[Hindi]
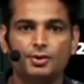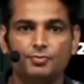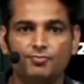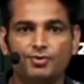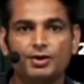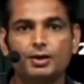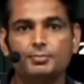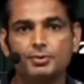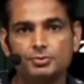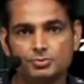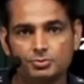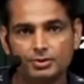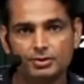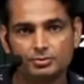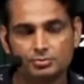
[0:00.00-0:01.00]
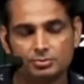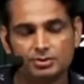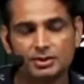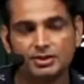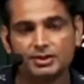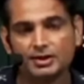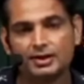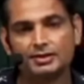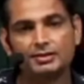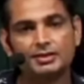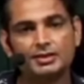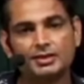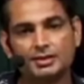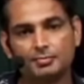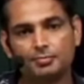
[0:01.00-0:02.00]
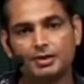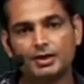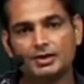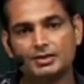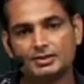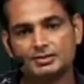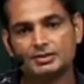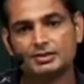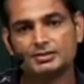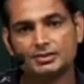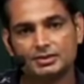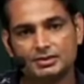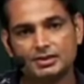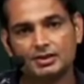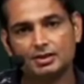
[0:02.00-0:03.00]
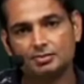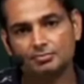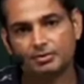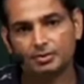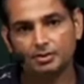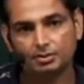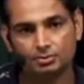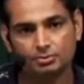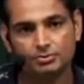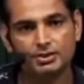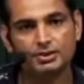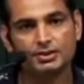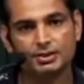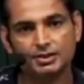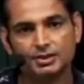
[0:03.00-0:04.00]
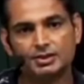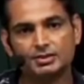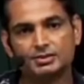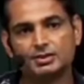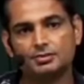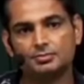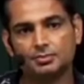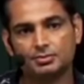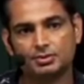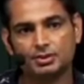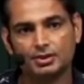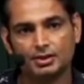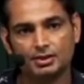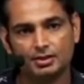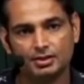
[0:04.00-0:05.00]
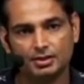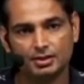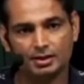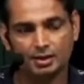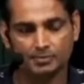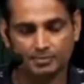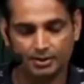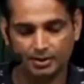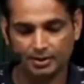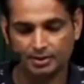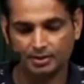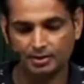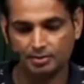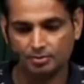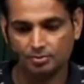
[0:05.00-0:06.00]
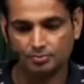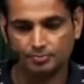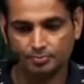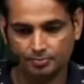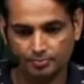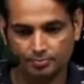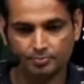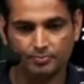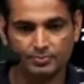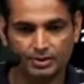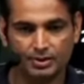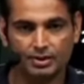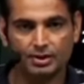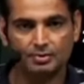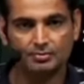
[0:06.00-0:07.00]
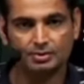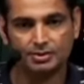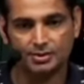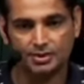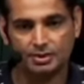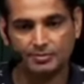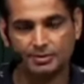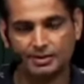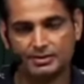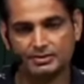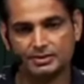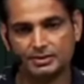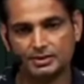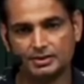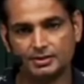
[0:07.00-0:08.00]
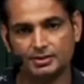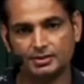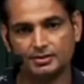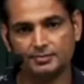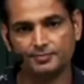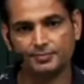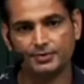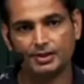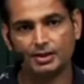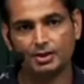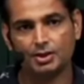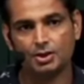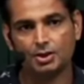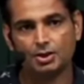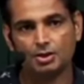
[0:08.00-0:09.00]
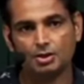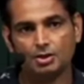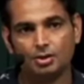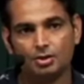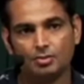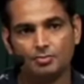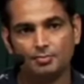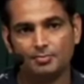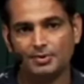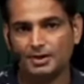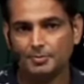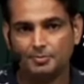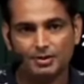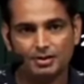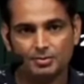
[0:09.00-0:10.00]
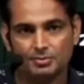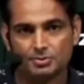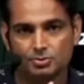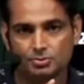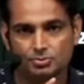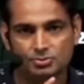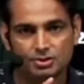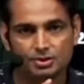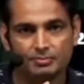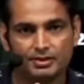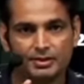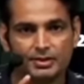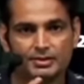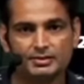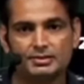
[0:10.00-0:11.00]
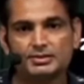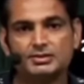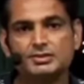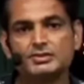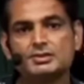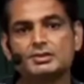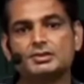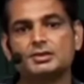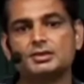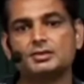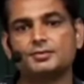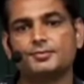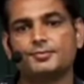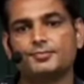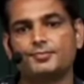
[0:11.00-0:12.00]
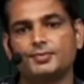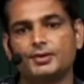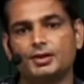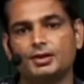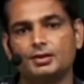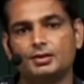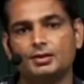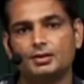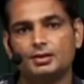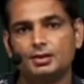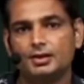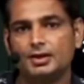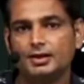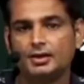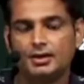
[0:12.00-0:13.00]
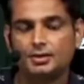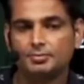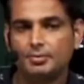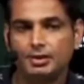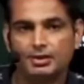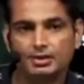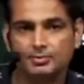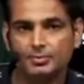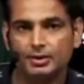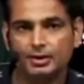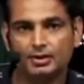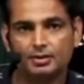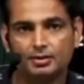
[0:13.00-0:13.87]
फिर हमने उसको एक दूसरा ट्रैक दिया कि पढ़ाई के साथ साथ ये काम मत कर दूसरे तरीके से हम तुझे कहीं ना कहीं हेल्प कराएंगे तू ये काम करता रहे पढ़ाई से रिलेटेड ही मेरे प्यारे बच्चों उस दिन मैंने एक चीज ये सीखी कि अगर आप गरीब हैं